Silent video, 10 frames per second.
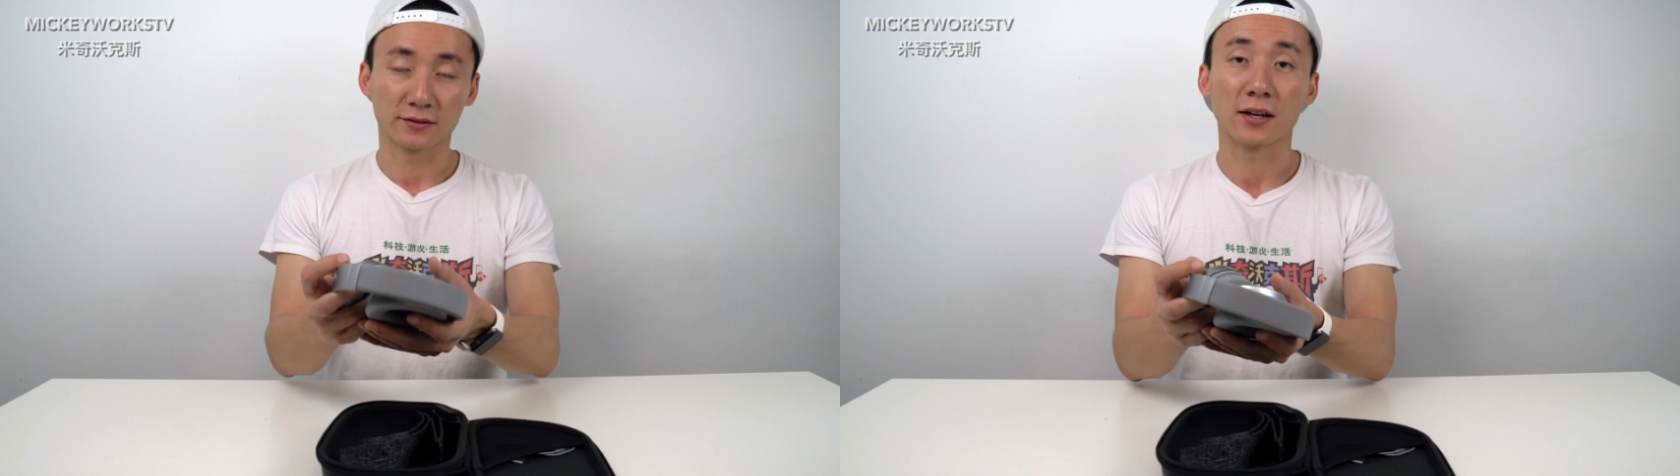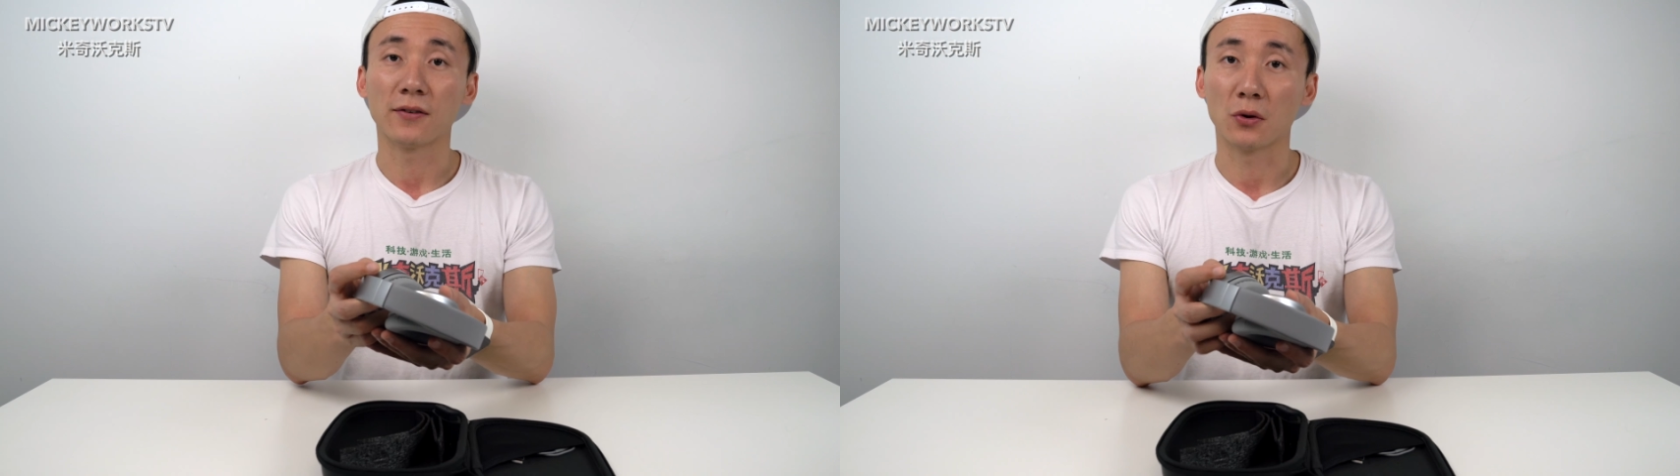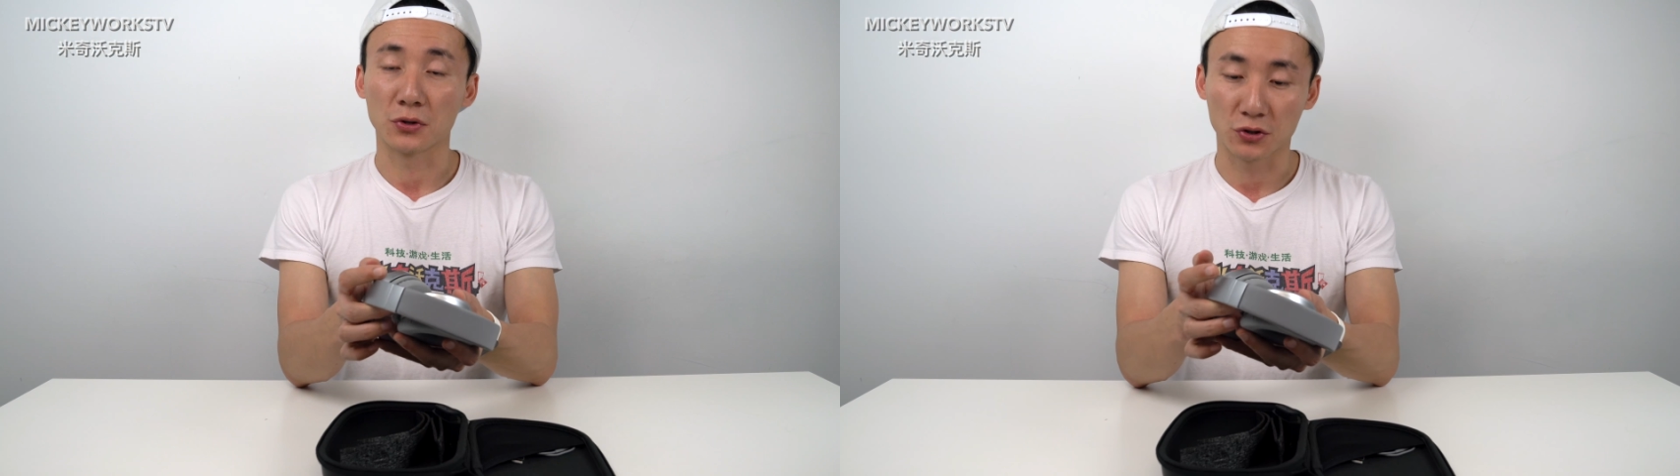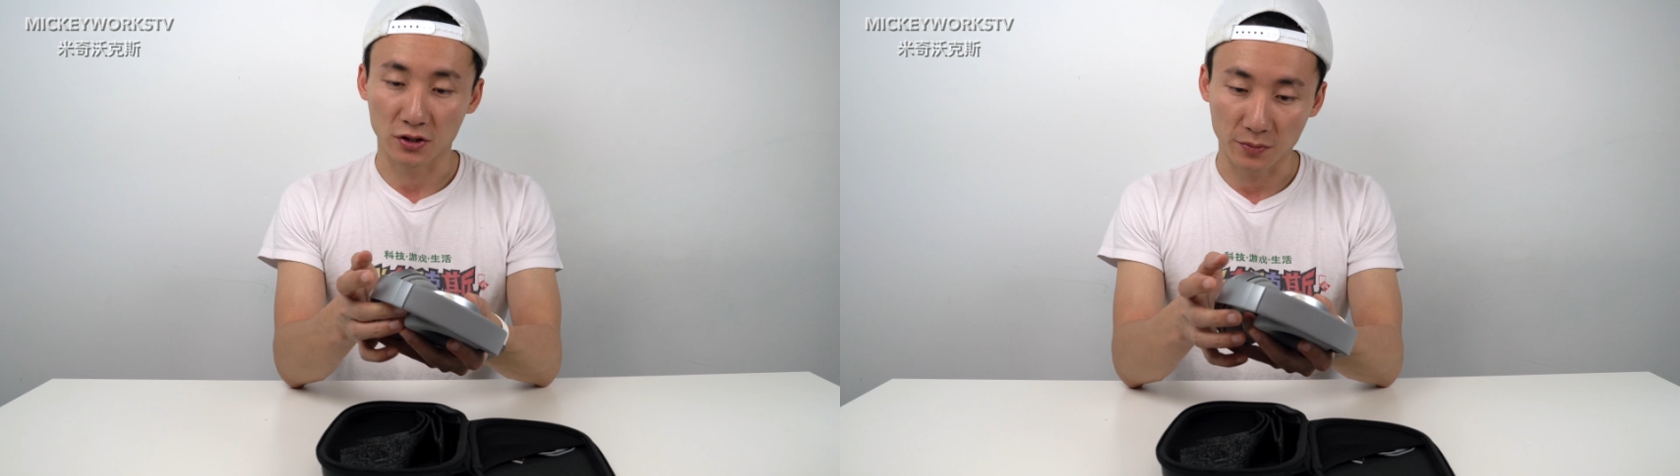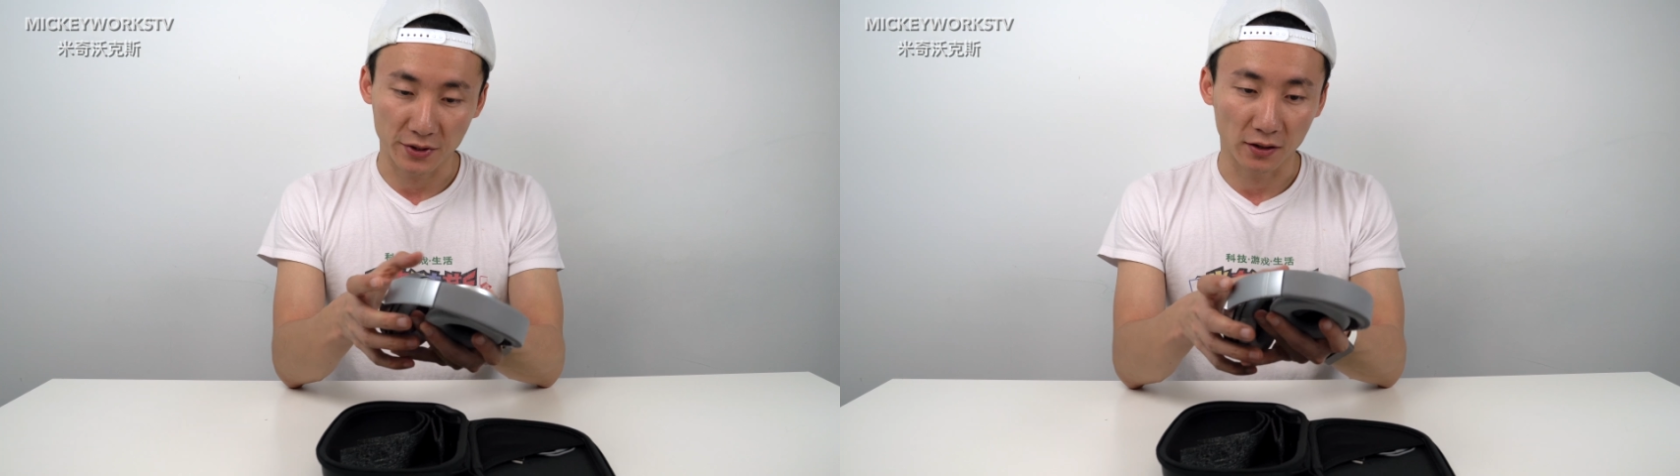再放回去
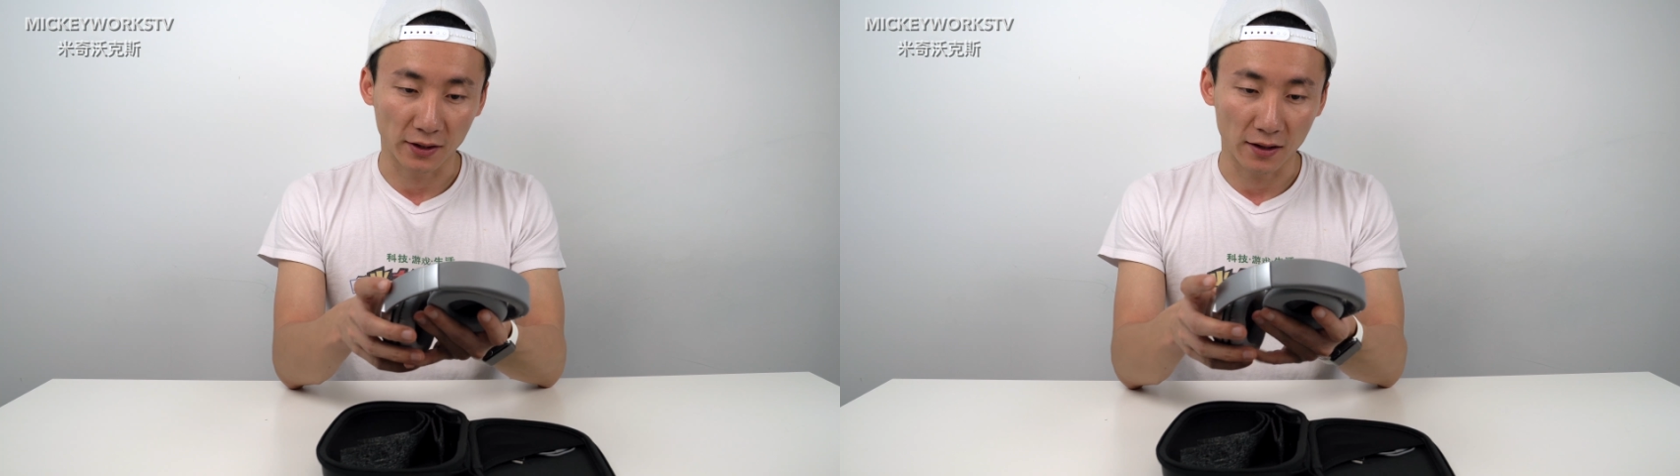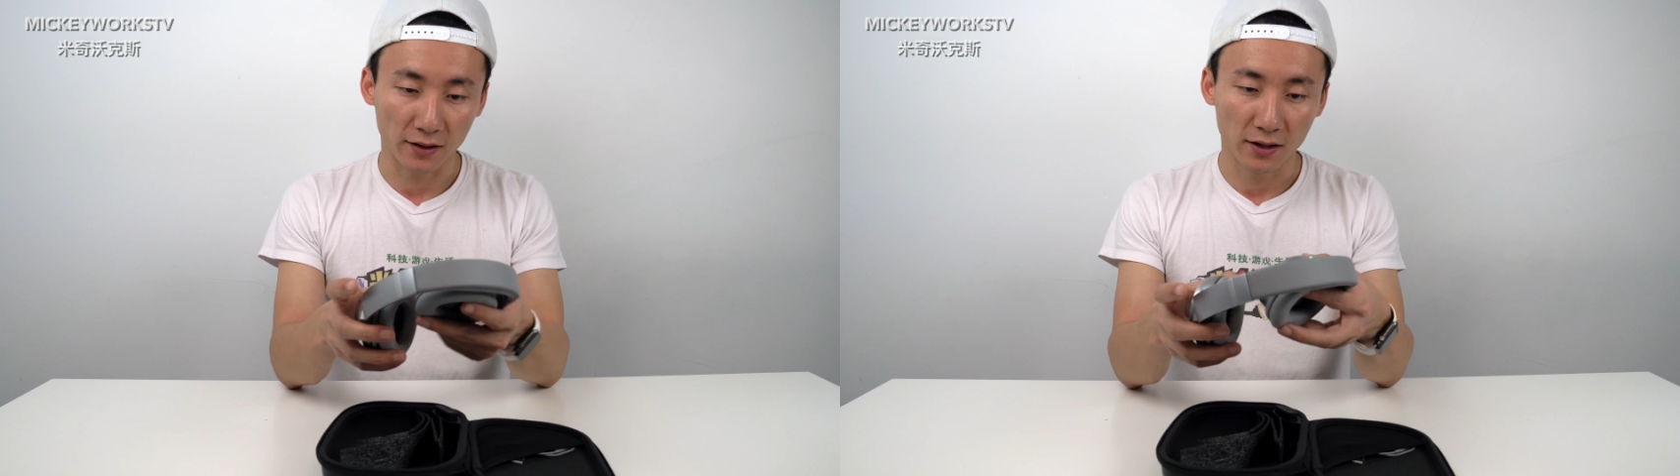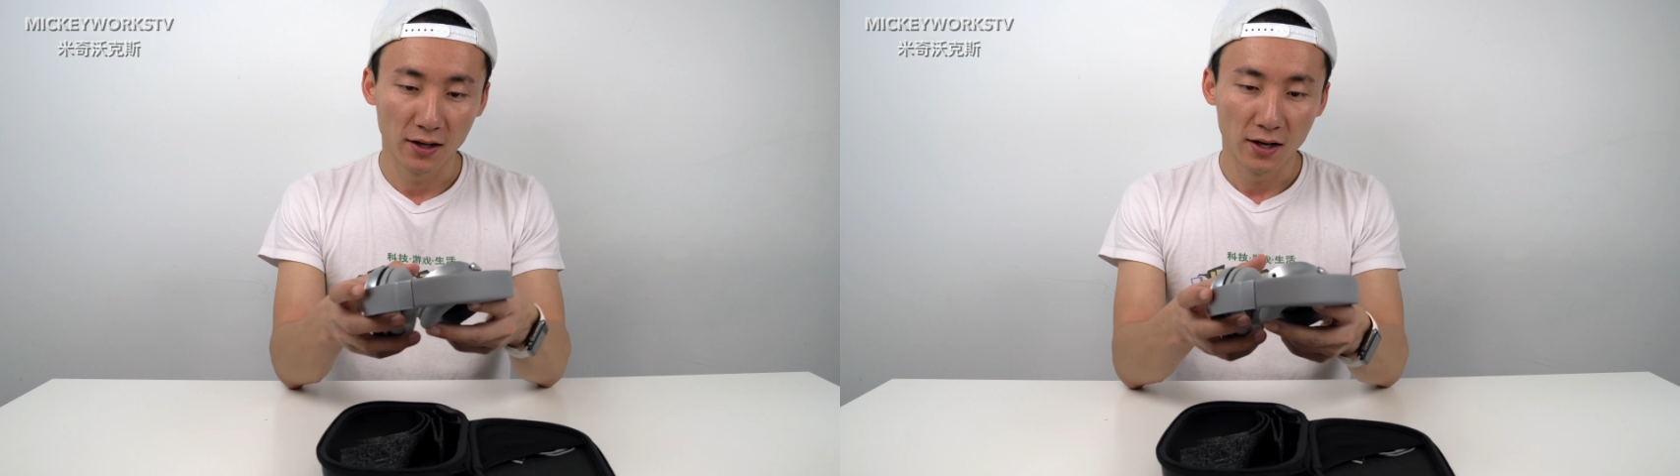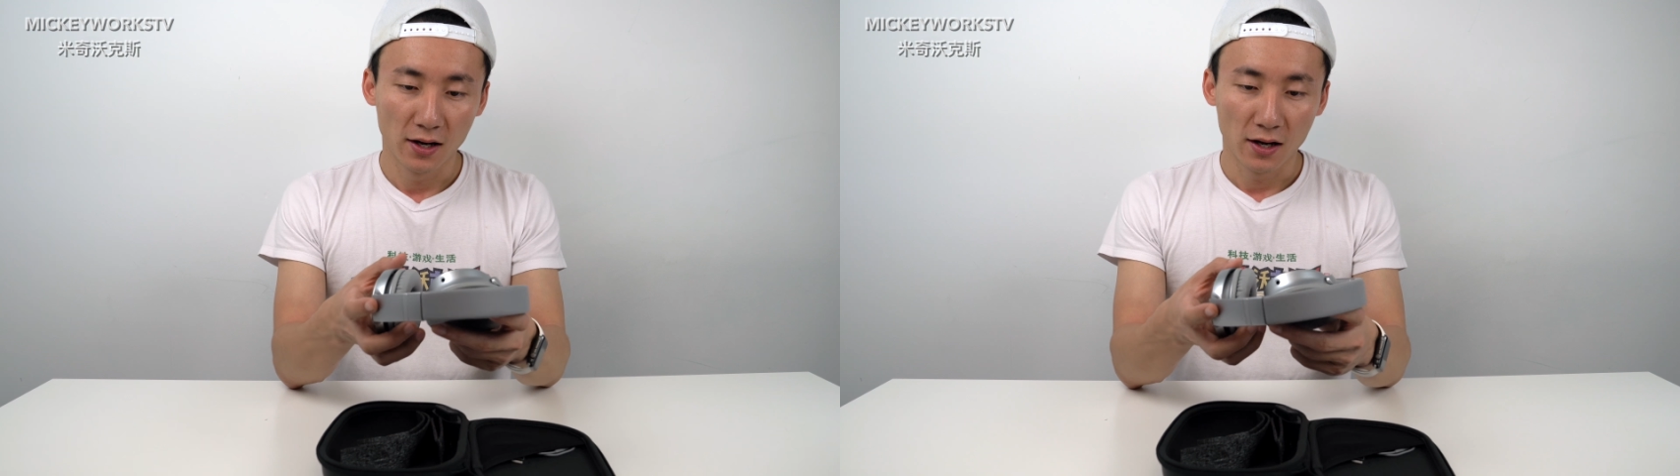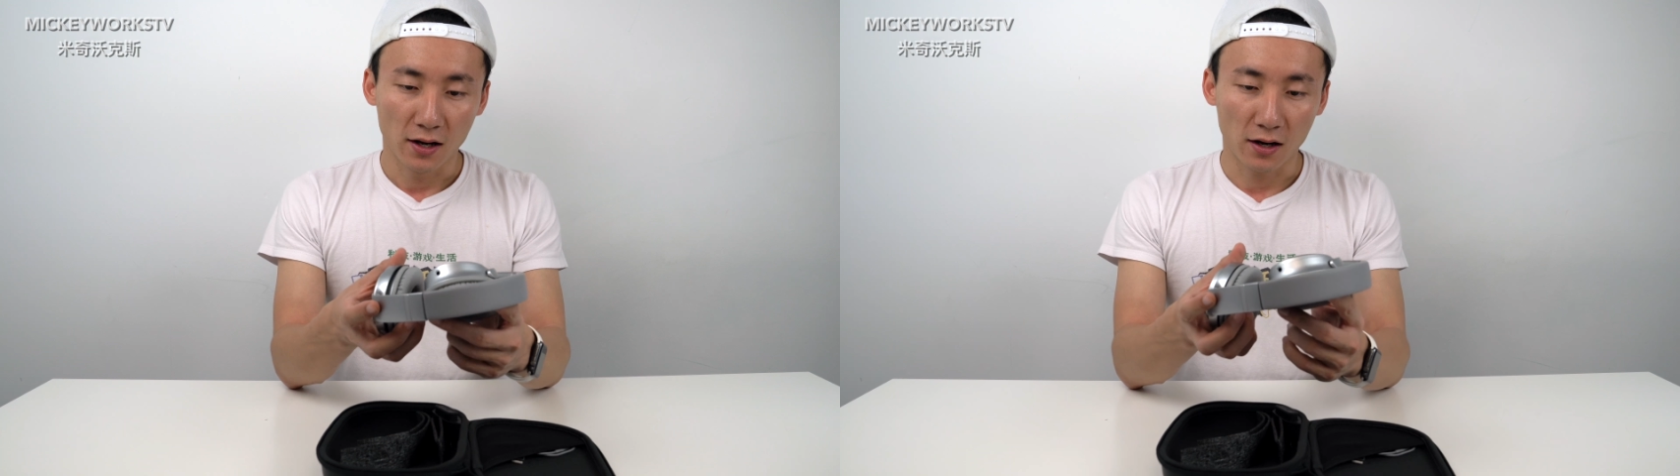是比较难
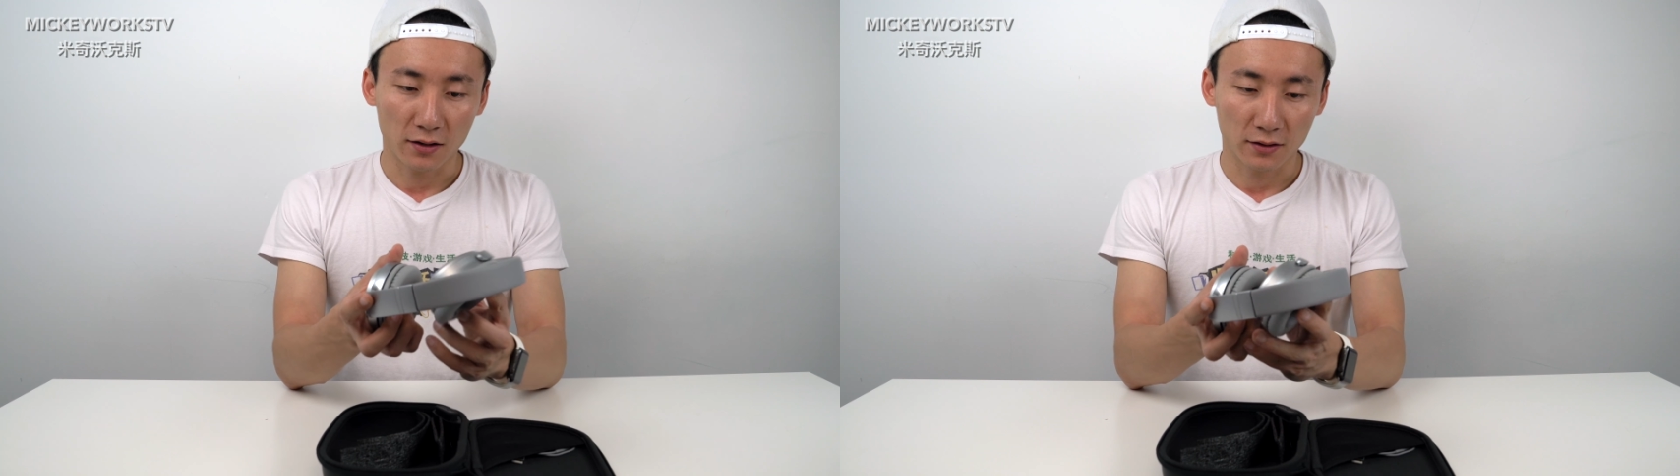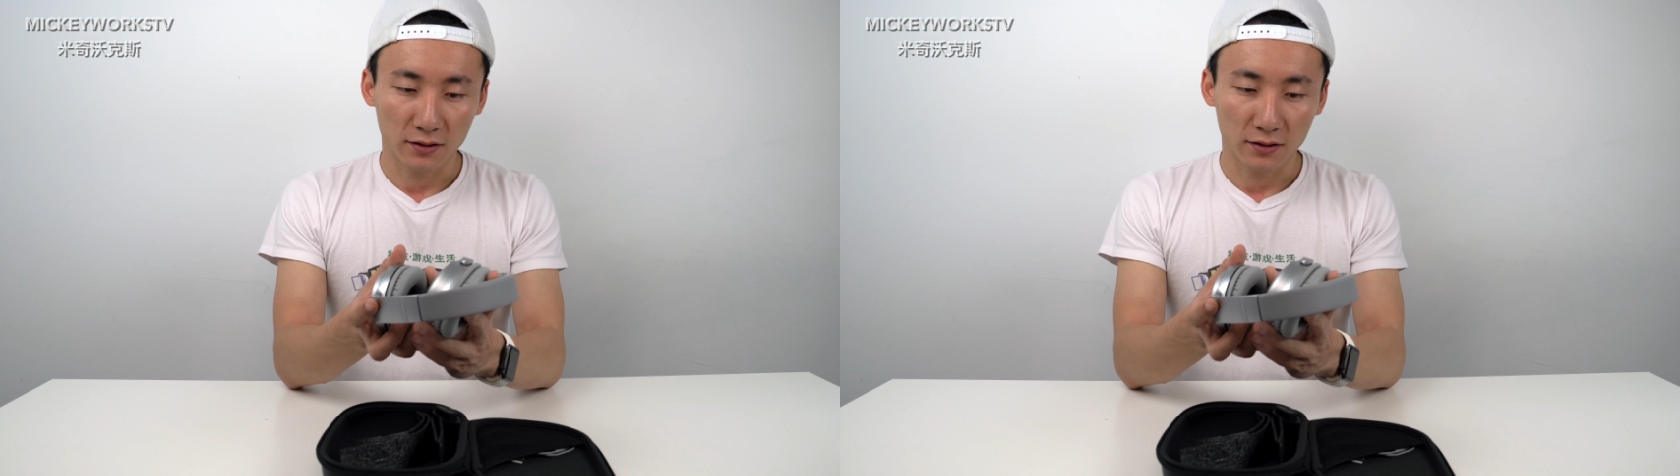的。啊